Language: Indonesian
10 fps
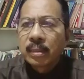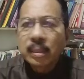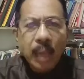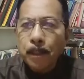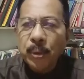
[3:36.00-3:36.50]

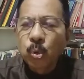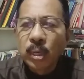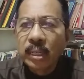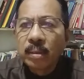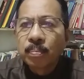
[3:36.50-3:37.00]
Tak
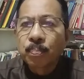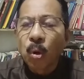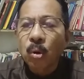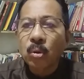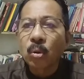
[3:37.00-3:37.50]
peduli,
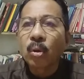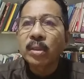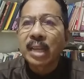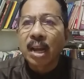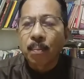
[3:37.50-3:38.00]

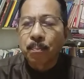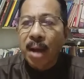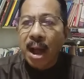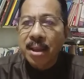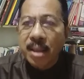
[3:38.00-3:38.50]
pokoknya
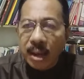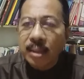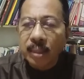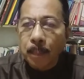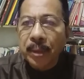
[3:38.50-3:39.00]
bayar
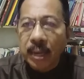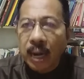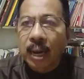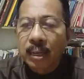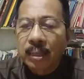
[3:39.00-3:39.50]

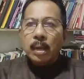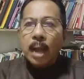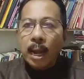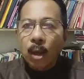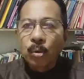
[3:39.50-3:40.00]
tapera
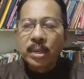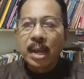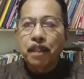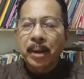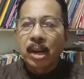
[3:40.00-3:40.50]
kalau
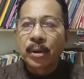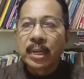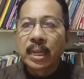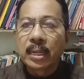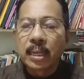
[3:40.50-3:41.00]
dia pegawai
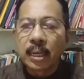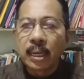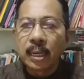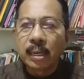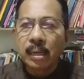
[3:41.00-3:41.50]

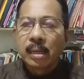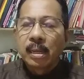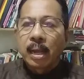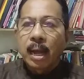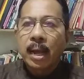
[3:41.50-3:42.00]
negeri,
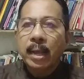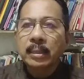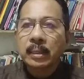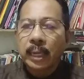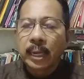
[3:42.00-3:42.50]

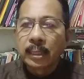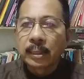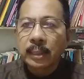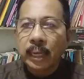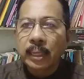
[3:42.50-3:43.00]

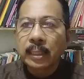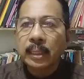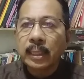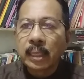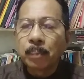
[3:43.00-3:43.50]
ASN,
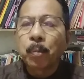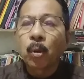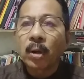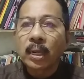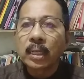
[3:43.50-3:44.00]
TNI,
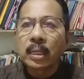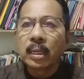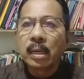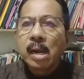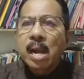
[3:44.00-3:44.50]

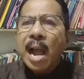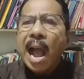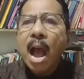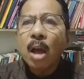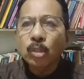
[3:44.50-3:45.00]
Polri,
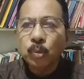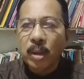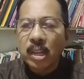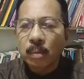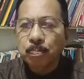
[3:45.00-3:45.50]
harus
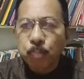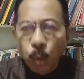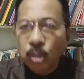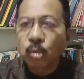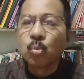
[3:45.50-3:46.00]
bayar
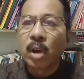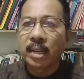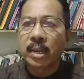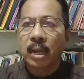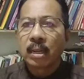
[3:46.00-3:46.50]
full
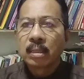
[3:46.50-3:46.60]
semuanya.